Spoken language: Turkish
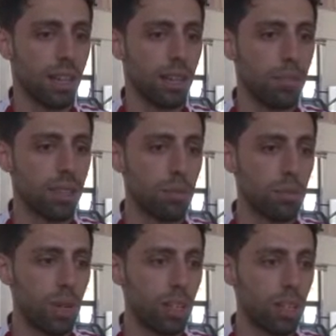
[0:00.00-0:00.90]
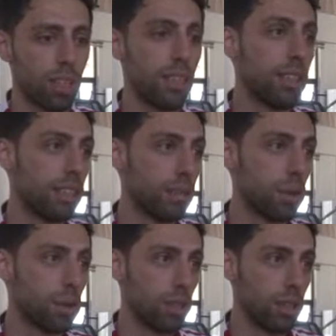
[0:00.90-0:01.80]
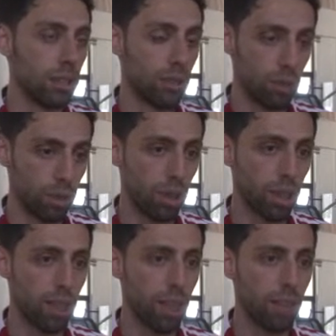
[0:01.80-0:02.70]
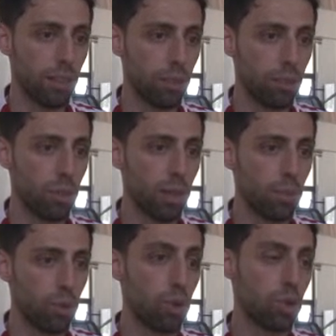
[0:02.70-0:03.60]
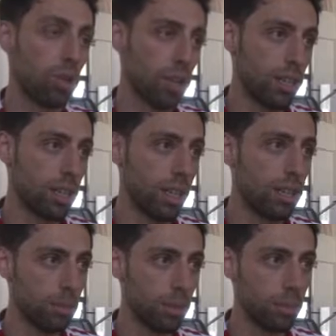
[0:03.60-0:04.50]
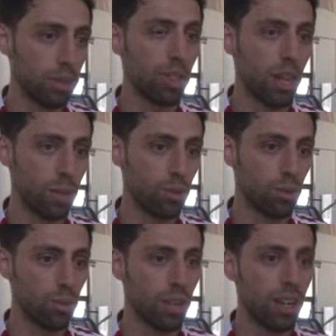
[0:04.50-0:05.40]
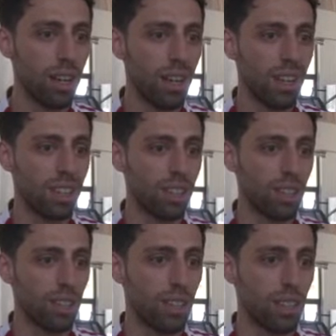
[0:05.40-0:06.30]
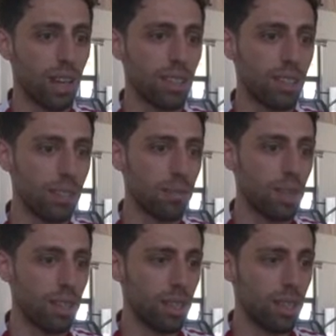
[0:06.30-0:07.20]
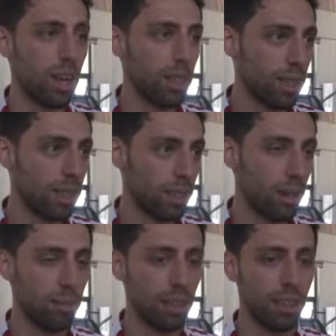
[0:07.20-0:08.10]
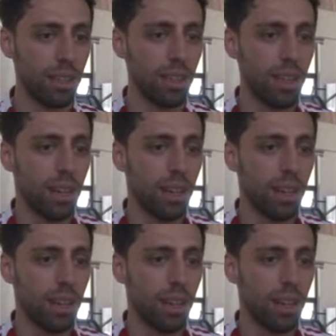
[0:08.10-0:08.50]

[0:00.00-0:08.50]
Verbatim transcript: Ee, biz de bu branşın ilk sporcularıyız Türkiye'de. Evet bir dönem çok çok eskiden yapılmış Erzurum'da. İşte herkesin bildiği tahta rampadan.